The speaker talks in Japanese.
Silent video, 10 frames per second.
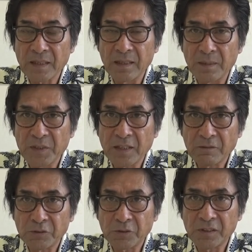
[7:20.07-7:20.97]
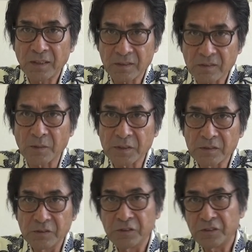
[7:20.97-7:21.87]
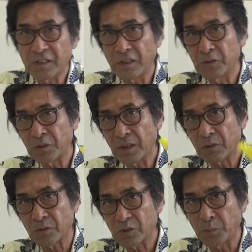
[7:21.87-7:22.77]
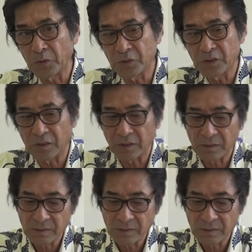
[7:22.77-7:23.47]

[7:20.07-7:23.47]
えー、磨く時だけ使います塗りつける時はこのスポンジ、